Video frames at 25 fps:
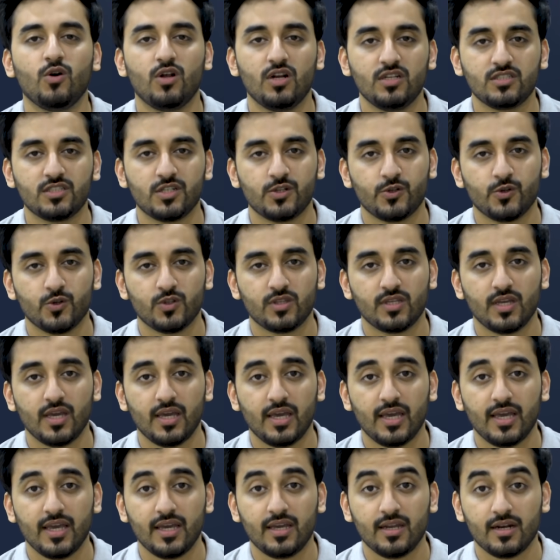नॉलेज एंड ट्रुथ के
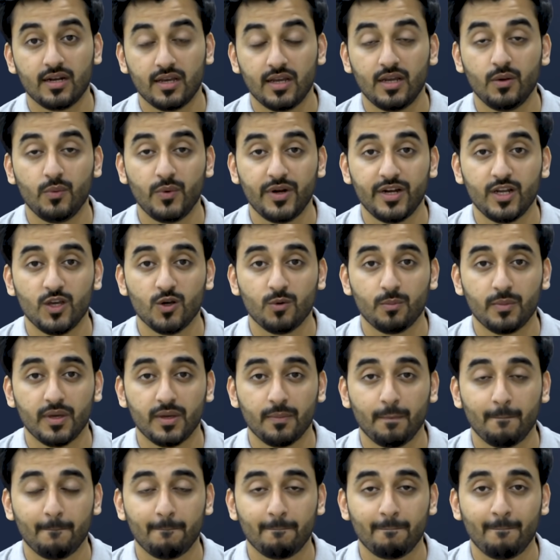एक नई वीडियो
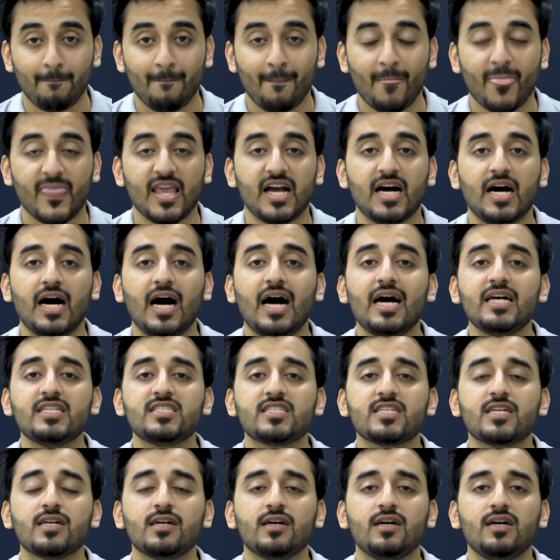में
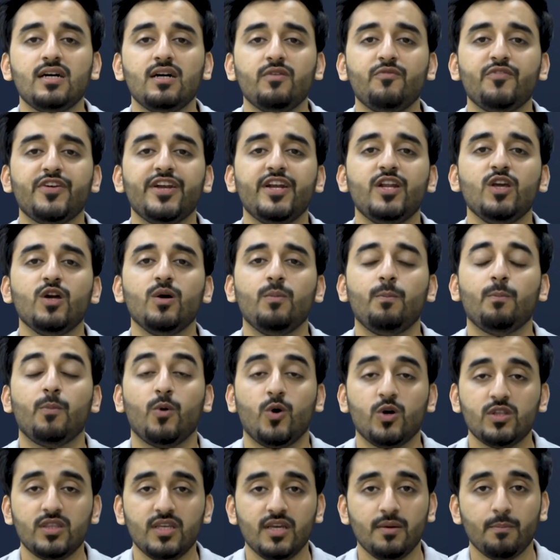आज का वीडियो
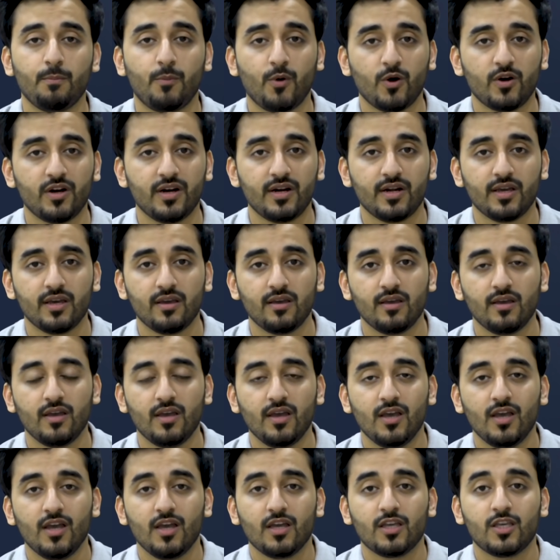बहुत ही इंपॉर्टेंट है
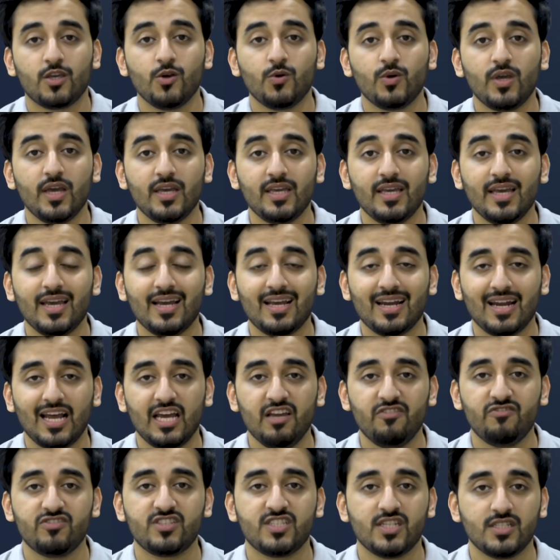क्योंकि ये एक
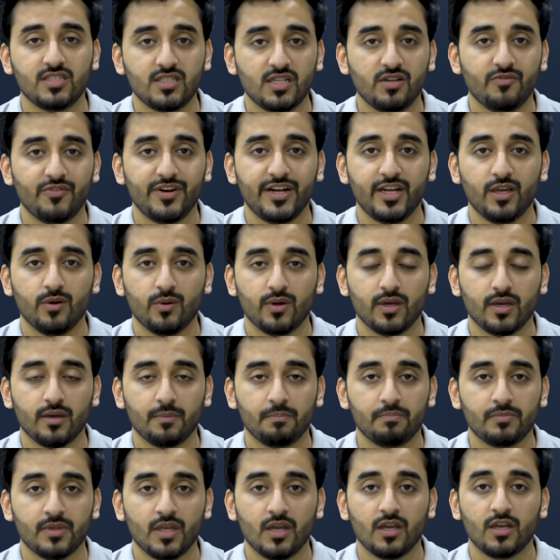लाइफ चेंजिंग वीडियो है
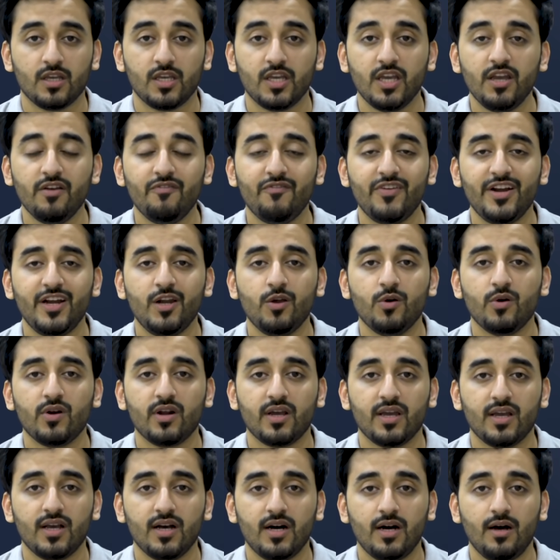ये वीडियो
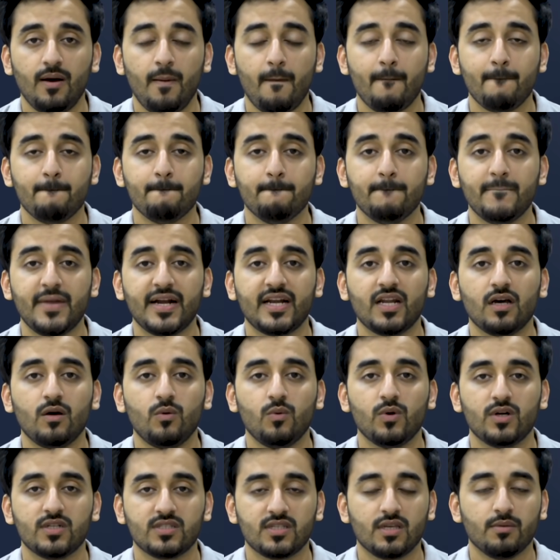रहेगा
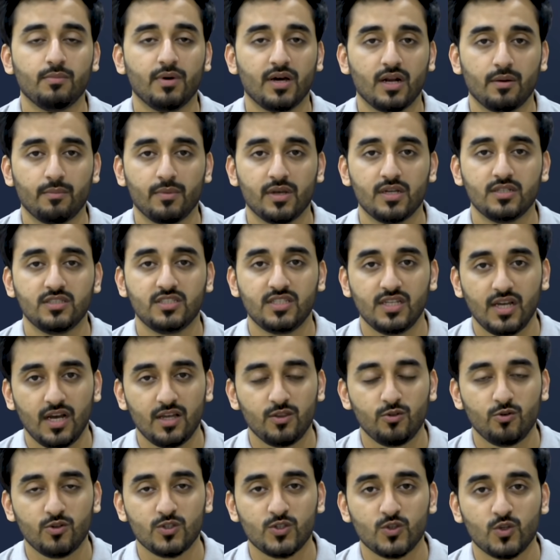मेटावर्स के बारे में जी
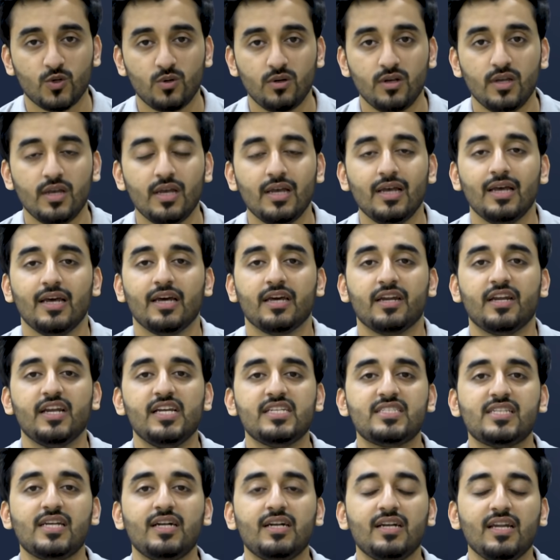हाँ दोस्तों
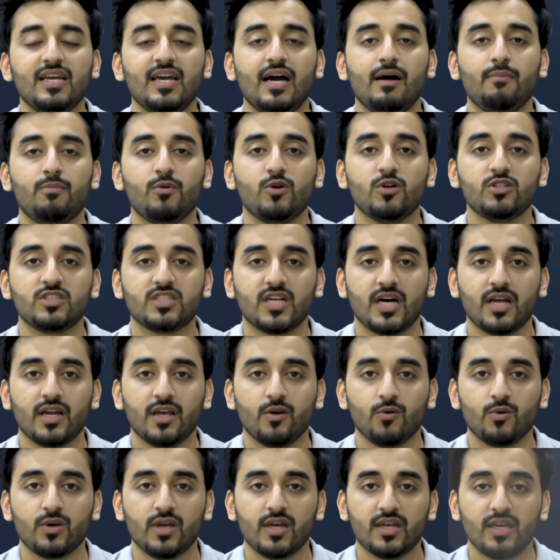रिसेंटली आप लोग
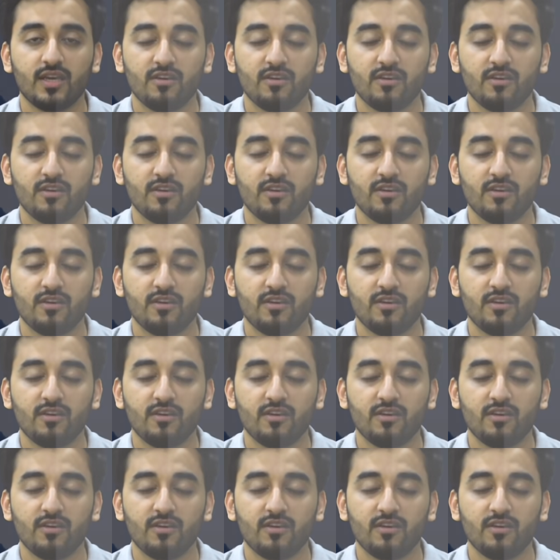जाने होंगे